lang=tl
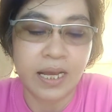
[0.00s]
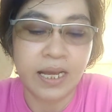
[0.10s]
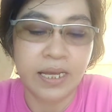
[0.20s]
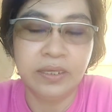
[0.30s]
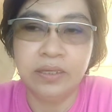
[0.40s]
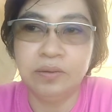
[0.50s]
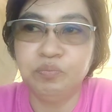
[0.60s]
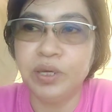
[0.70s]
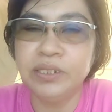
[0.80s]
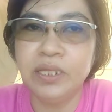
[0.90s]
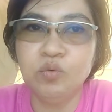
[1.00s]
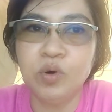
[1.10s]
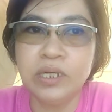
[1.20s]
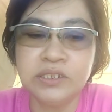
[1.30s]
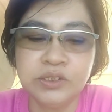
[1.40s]
ay pwedeng
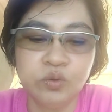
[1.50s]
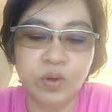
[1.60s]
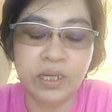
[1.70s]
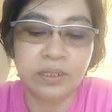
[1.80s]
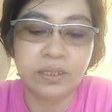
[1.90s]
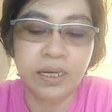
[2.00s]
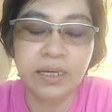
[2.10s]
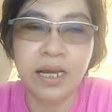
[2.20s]
1 is to 1.